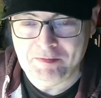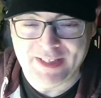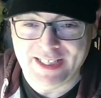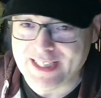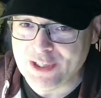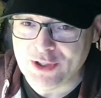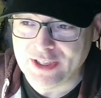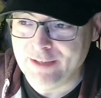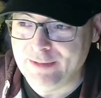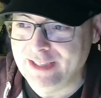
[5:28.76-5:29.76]
El caso es
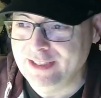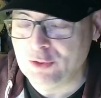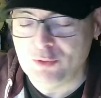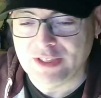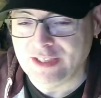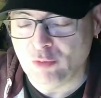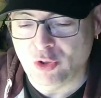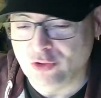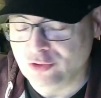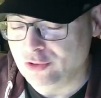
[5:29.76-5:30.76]
que Brandner no está muy
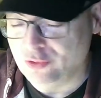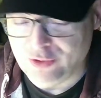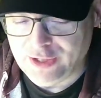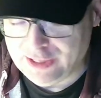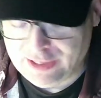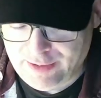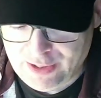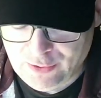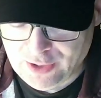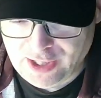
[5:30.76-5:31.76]
contento con el
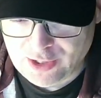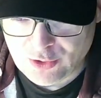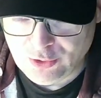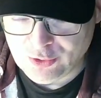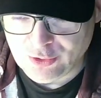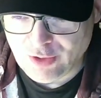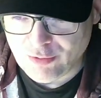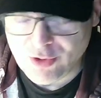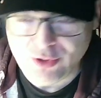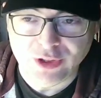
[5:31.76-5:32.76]
trabajo que han hecho con
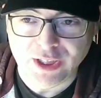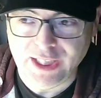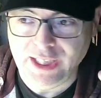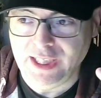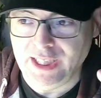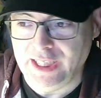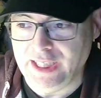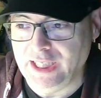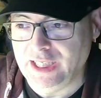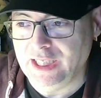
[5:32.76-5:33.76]
Aullidos
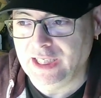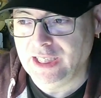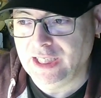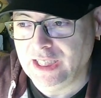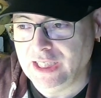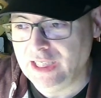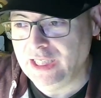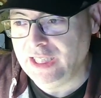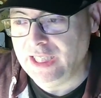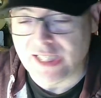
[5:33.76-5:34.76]
y,
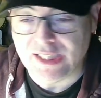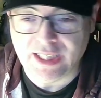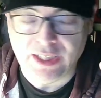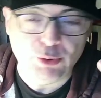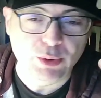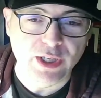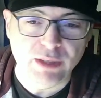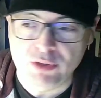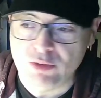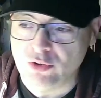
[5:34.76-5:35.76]
y así que decide
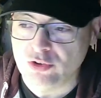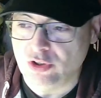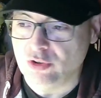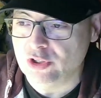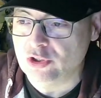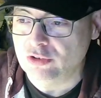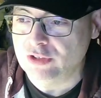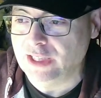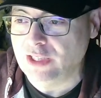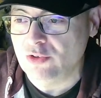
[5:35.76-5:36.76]
él mismo, o es
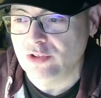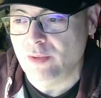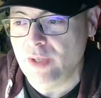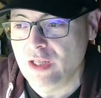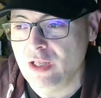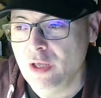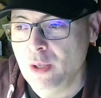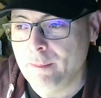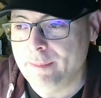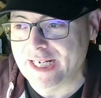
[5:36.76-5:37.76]
contratado esta vez,
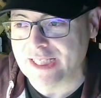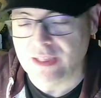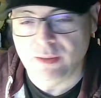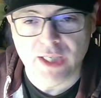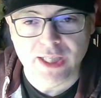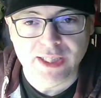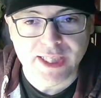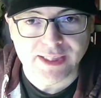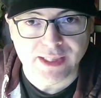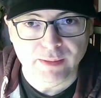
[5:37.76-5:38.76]
para escribir él
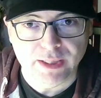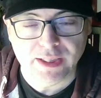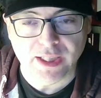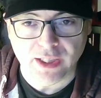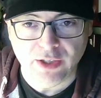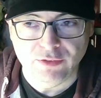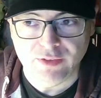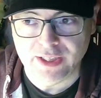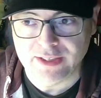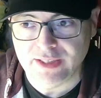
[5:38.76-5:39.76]
directamente el
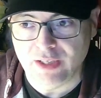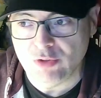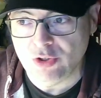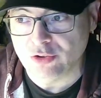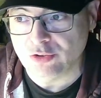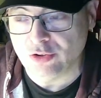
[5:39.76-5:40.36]
guión de este Aullidos